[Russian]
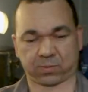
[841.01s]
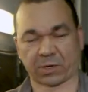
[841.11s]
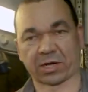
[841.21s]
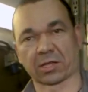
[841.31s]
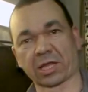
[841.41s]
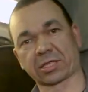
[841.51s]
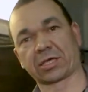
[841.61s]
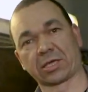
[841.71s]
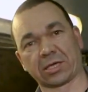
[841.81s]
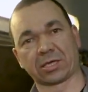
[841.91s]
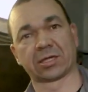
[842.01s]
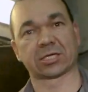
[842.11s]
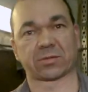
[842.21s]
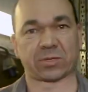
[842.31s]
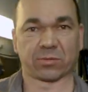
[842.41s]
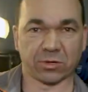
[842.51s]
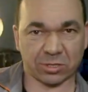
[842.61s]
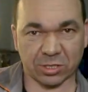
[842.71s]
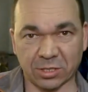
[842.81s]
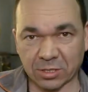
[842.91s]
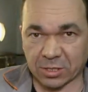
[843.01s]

прокладке и нашем ремонте.